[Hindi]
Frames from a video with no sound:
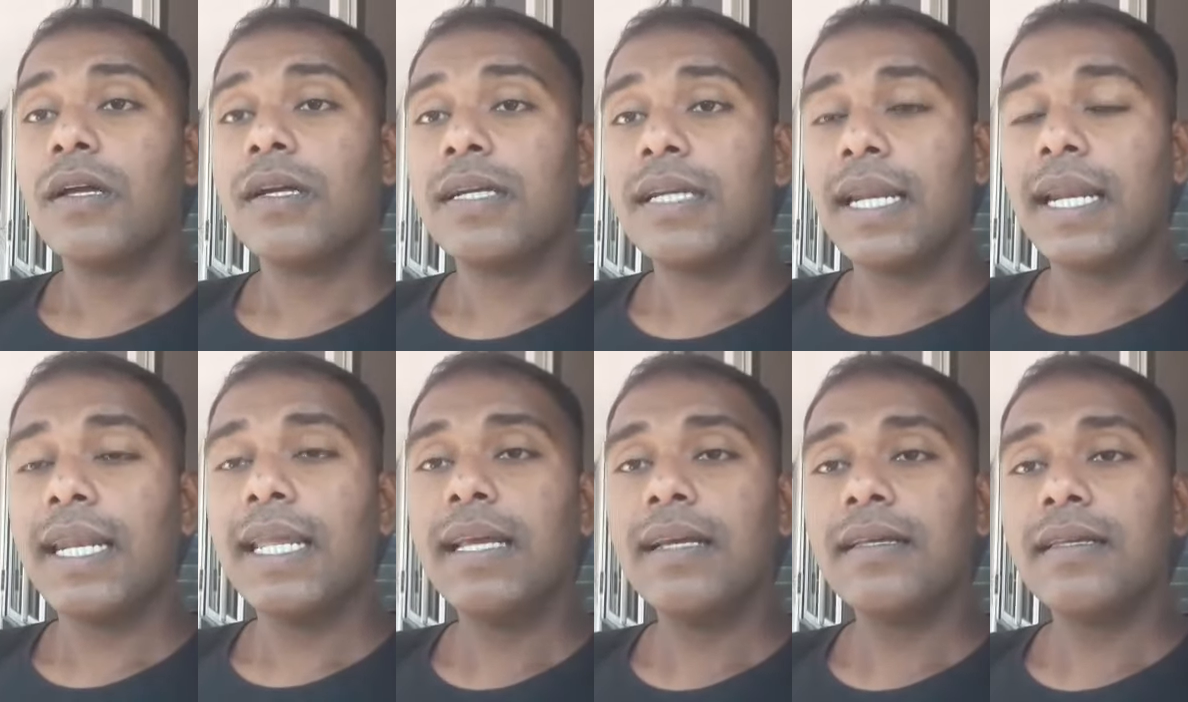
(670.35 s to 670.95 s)

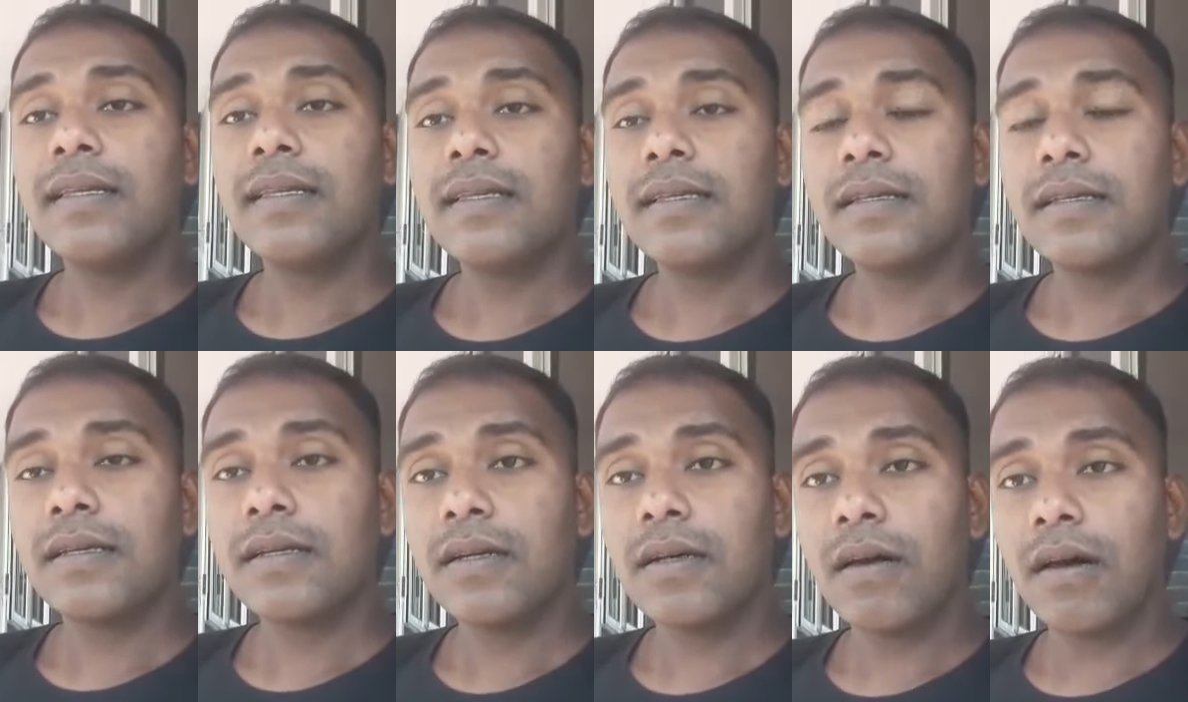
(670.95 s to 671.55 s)
ट्रेनिंग
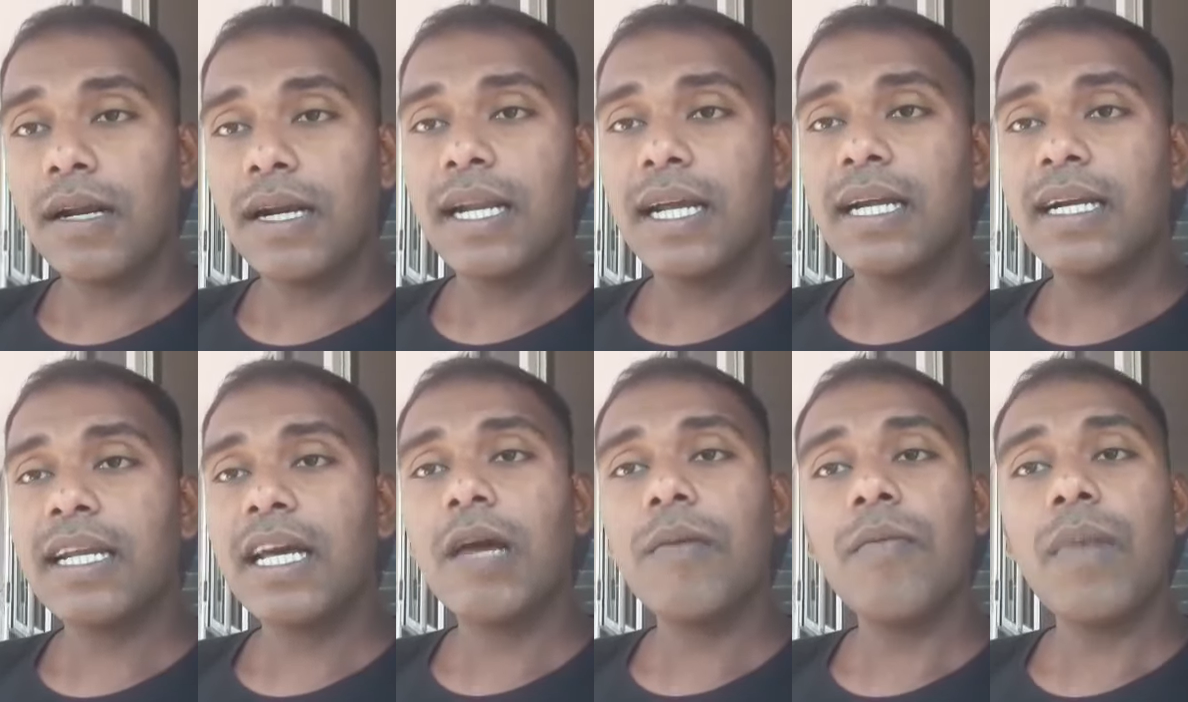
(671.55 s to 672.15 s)
करने के
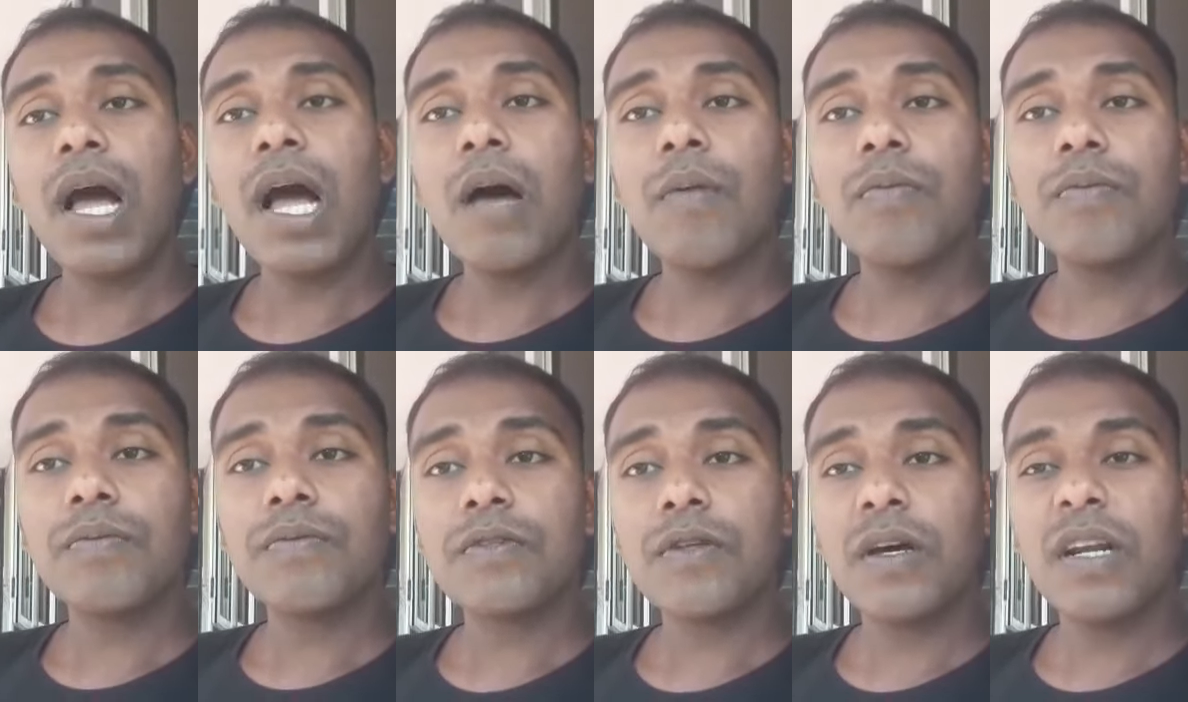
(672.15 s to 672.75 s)
टाइम
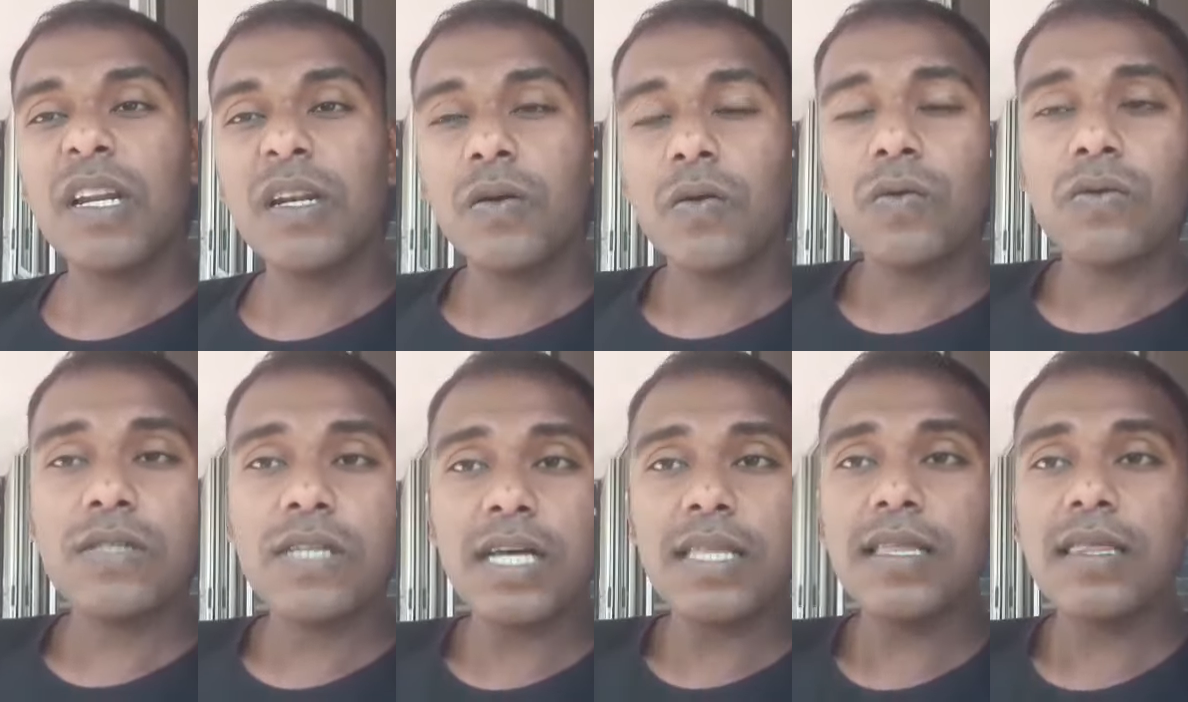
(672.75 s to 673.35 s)
आप शरीर को
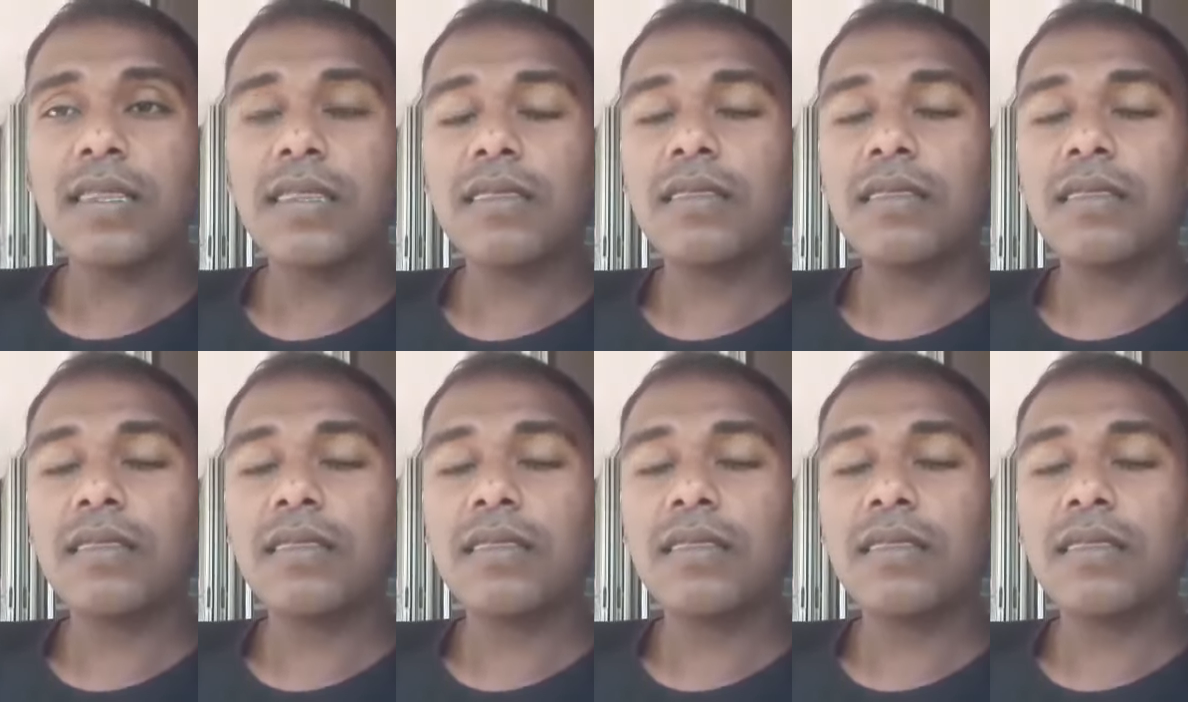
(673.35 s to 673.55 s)
ज़्यादा